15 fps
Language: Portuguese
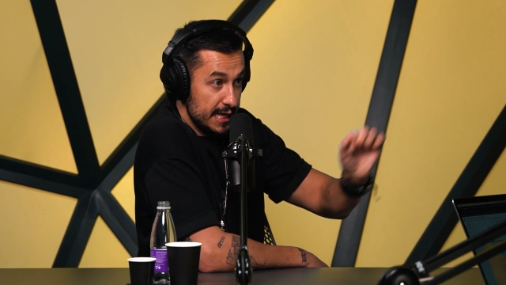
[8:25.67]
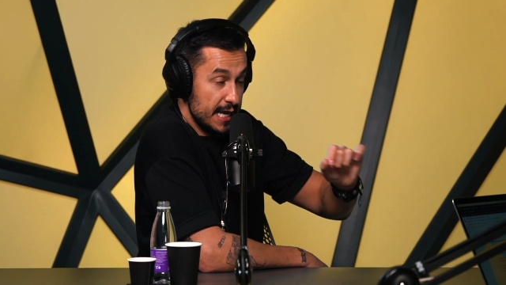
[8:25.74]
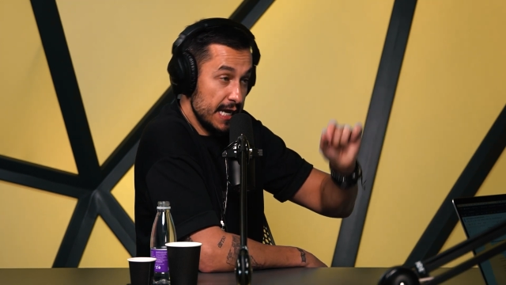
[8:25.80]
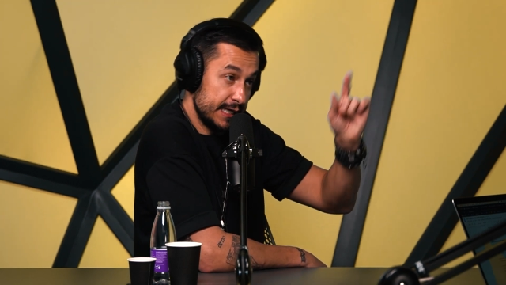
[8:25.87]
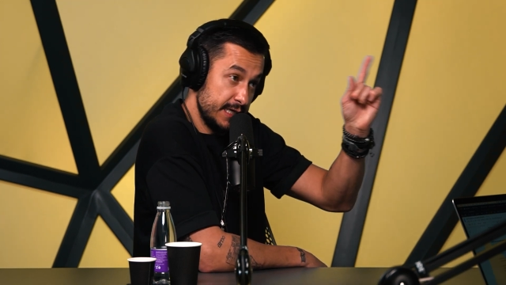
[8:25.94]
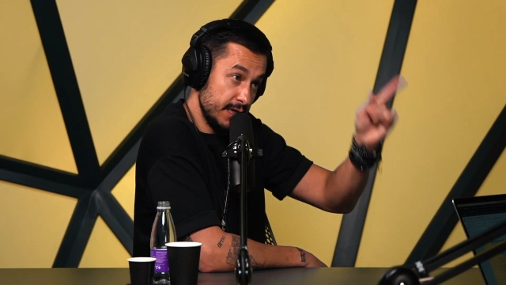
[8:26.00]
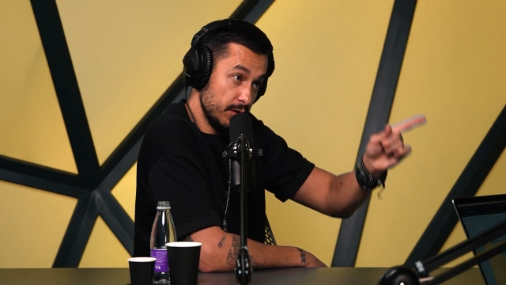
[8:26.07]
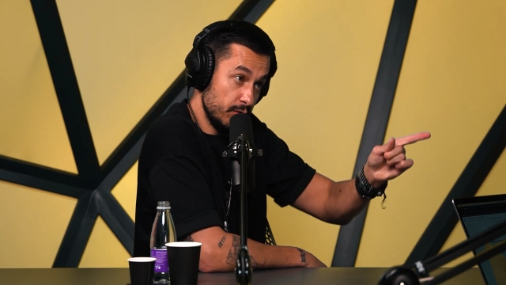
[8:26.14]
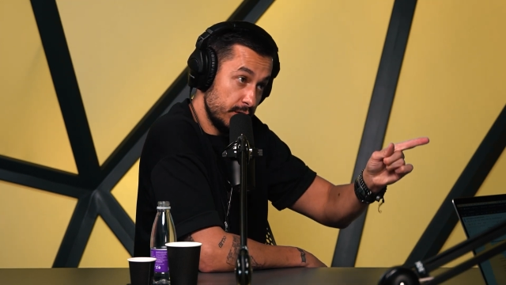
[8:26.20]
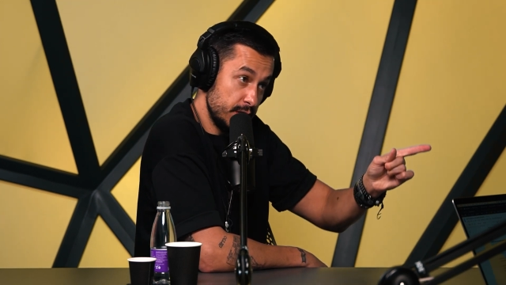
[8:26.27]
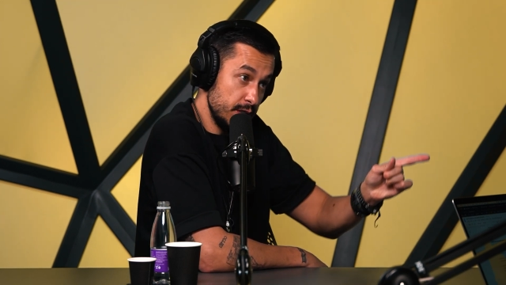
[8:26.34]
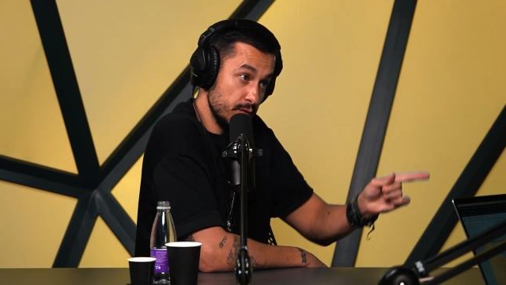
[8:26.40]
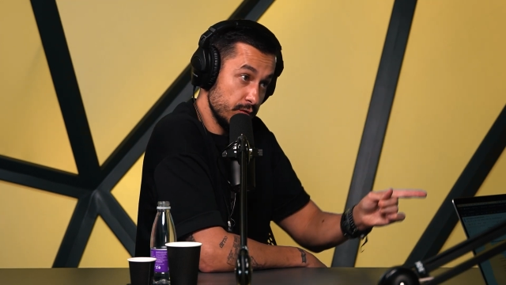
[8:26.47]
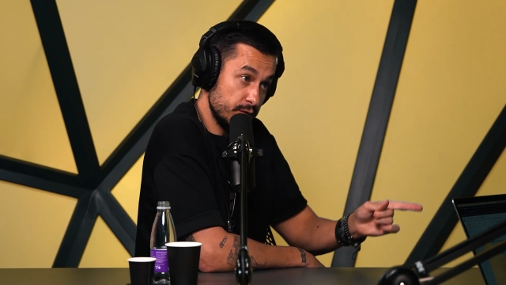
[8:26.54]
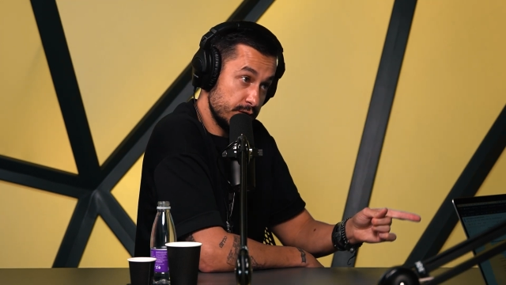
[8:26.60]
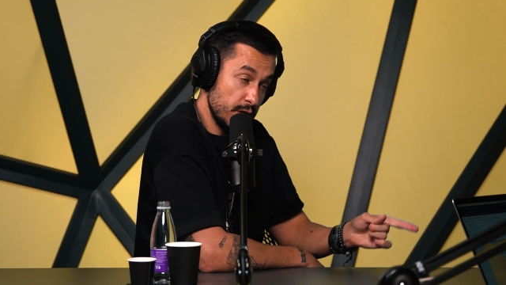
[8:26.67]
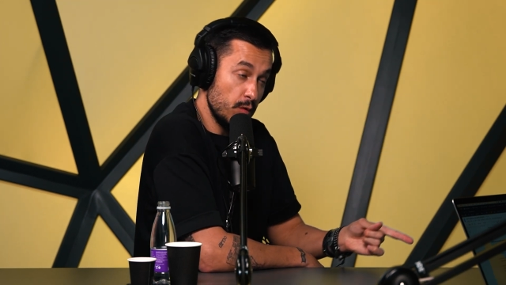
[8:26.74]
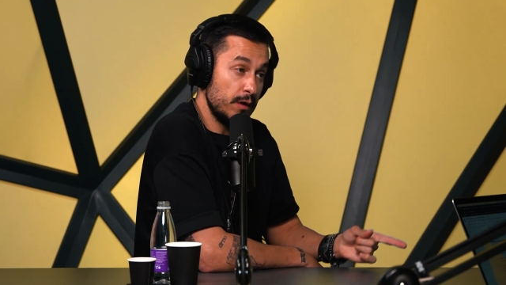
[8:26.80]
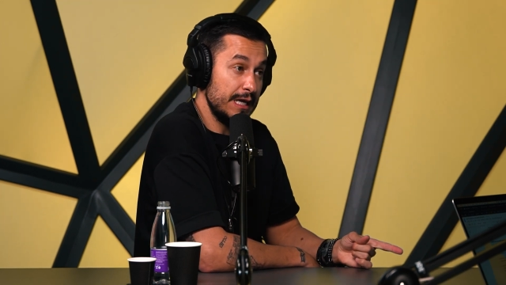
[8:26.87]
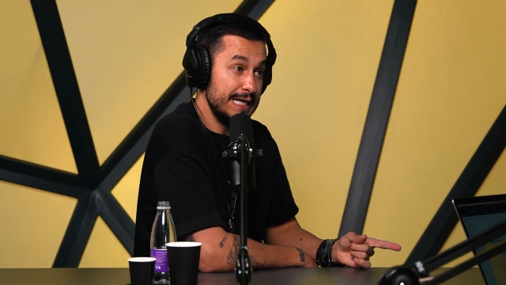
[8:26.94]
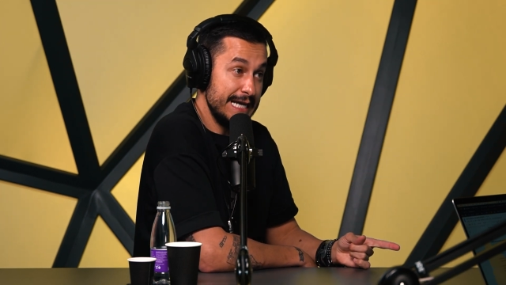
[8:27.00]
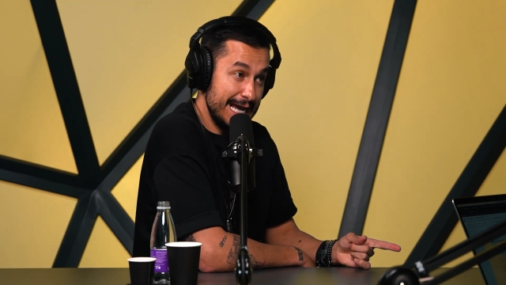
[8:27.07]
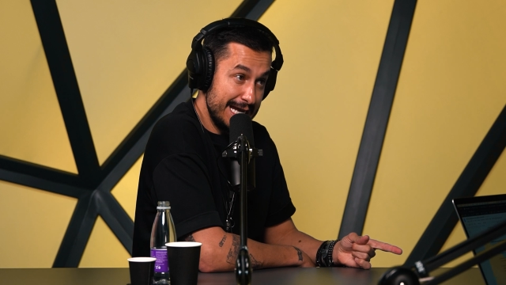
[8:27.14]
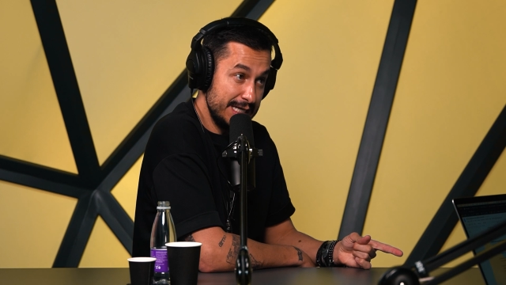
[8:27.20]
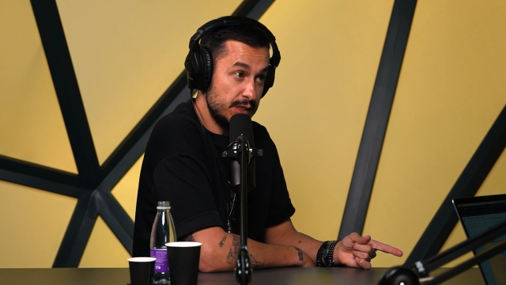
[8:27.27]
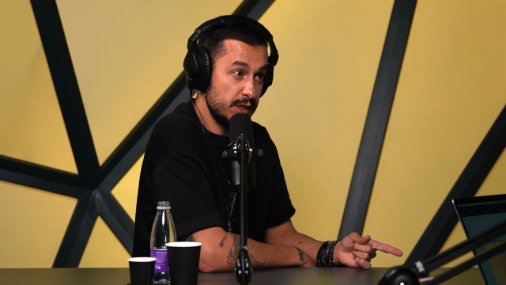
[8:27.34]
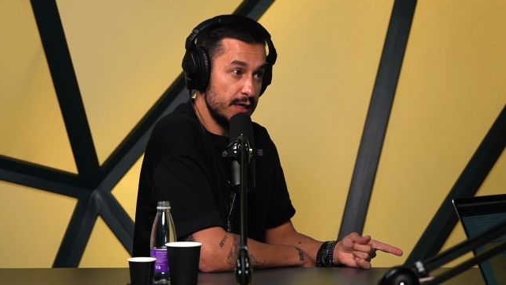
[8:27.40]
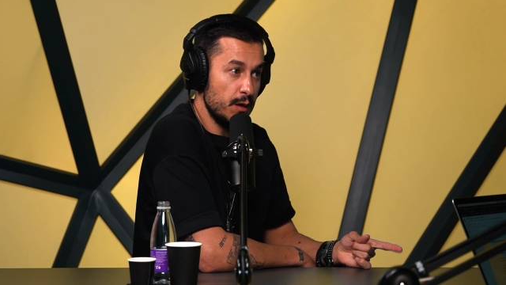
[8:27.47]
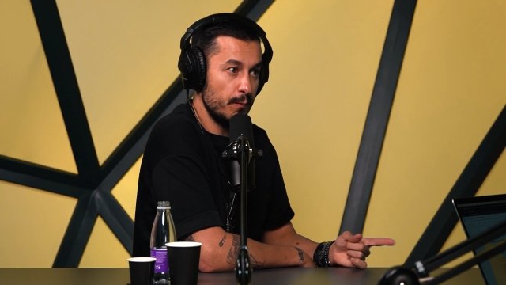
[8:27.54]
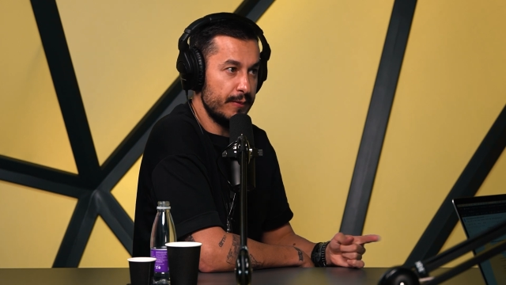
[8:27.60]
é aquilo que o seu
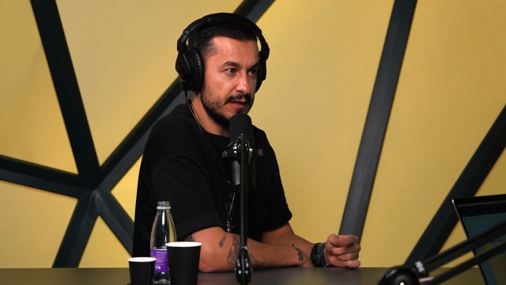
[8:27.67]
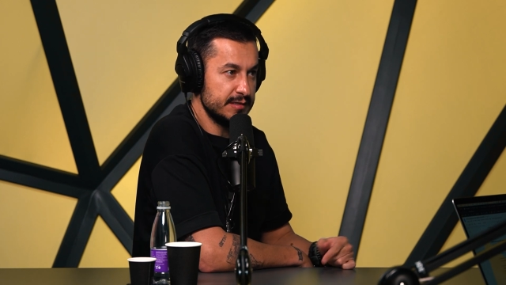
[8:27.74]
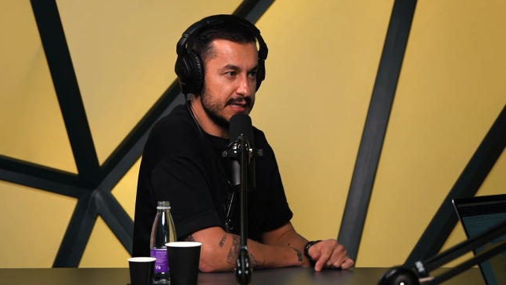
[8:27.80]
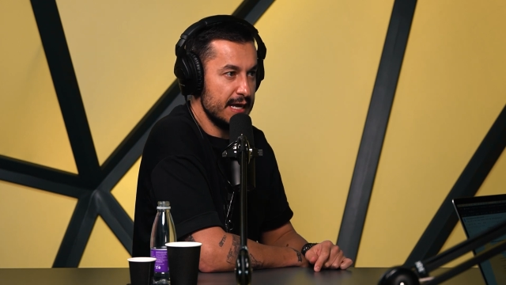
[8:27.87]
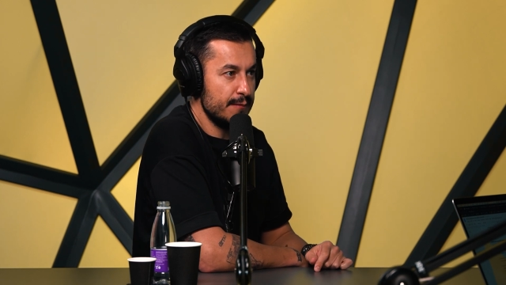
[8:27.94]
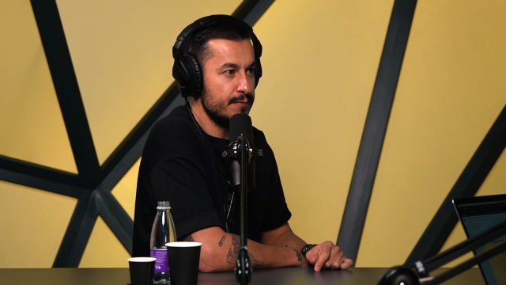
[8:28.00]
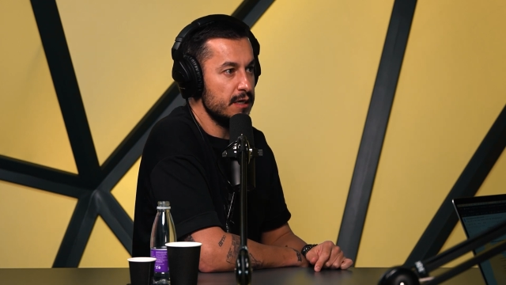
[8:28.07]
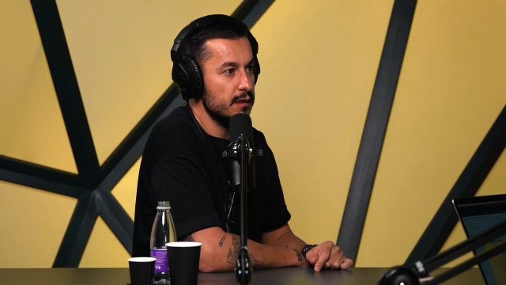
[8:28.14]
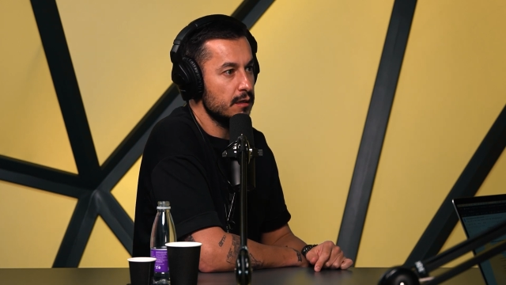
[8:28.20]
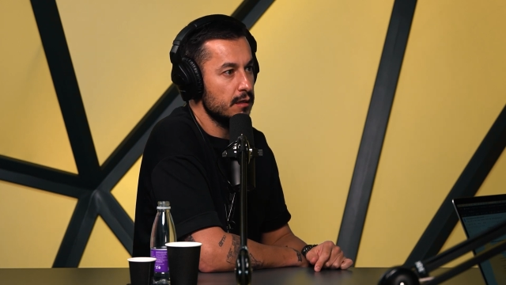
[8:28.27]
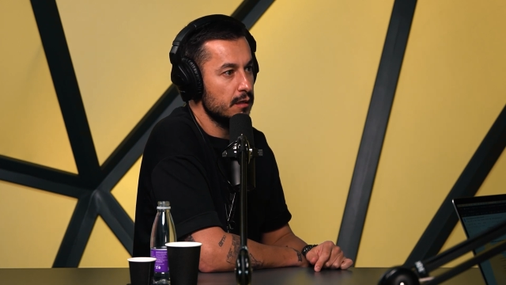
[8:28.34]
cliente não percebe,